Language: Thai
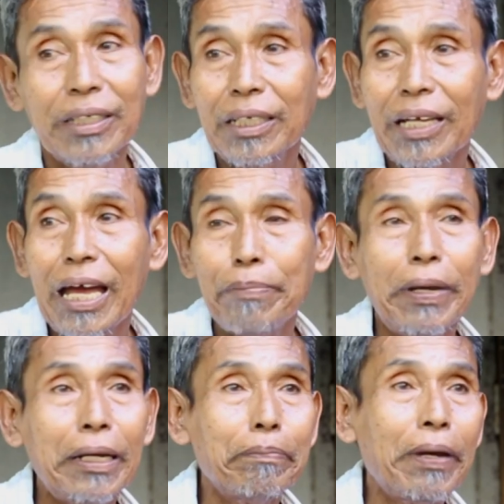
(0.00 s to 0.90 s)
ยิงได้
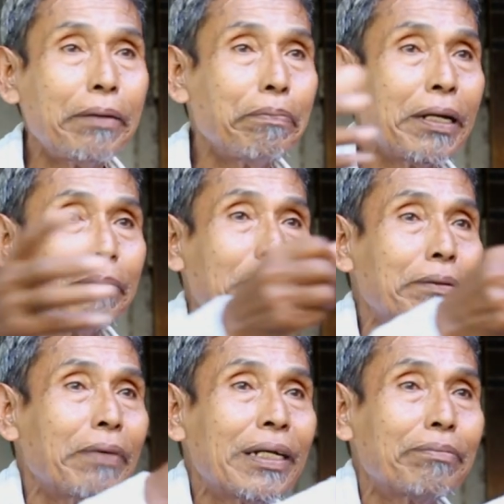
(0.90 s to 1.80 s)
แป๊กแป๊กแป๊กแป๊ก
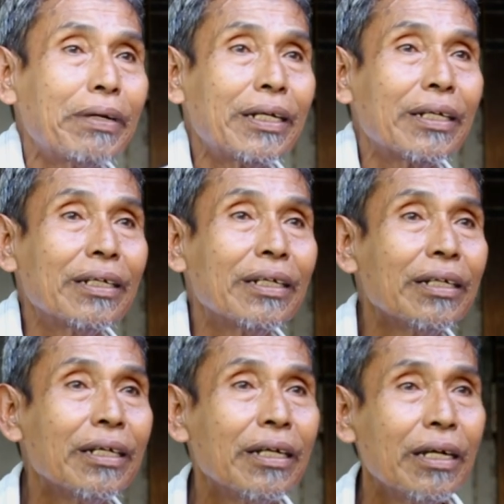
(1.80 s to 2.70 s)
ป๊กป๊ก
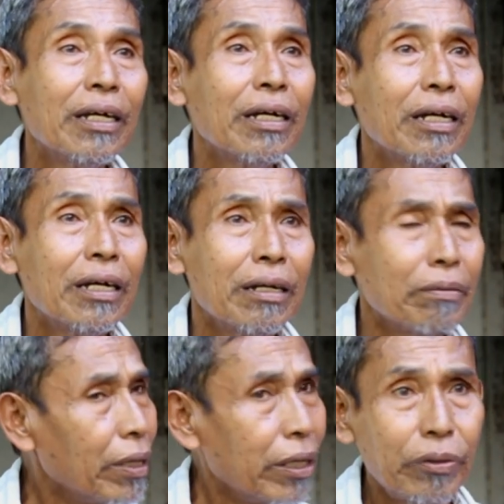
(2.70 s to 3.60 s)

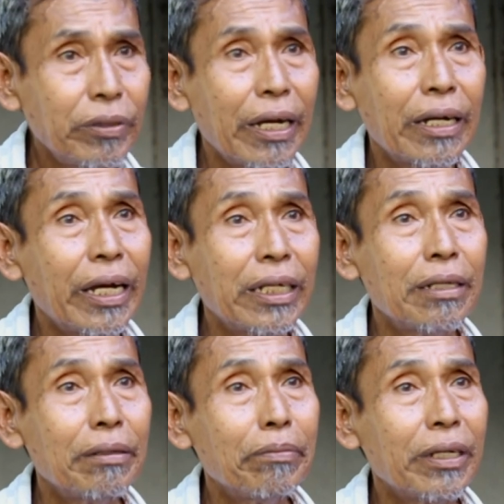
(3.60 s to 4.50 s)
ไม่รู้ยังไง
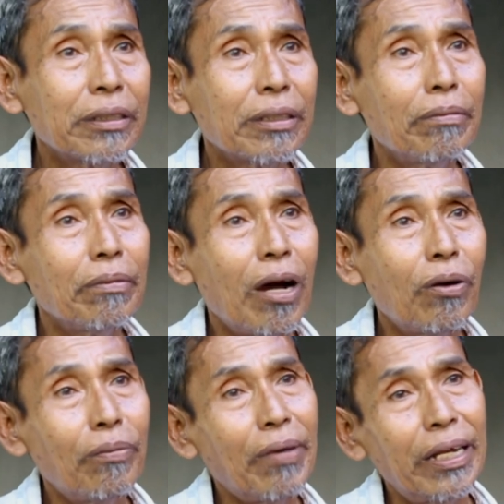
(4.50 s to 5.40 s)
มันเอา
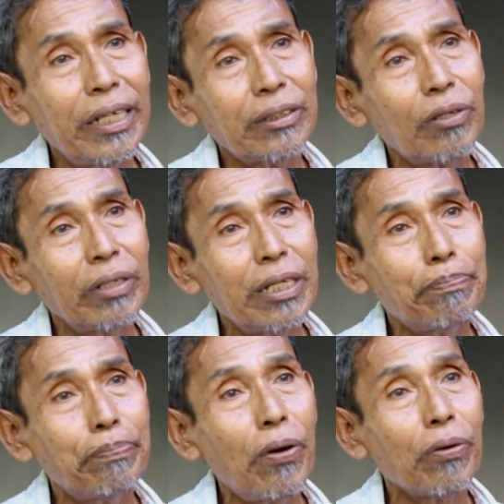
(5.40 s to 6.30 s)
มาเล็งตรงนี้
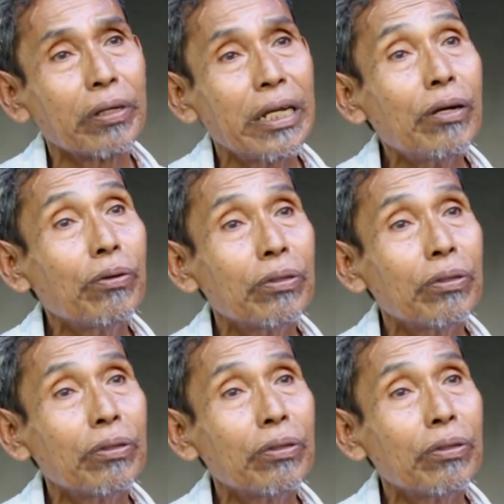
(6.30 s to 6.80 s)
ปุ้งเดียว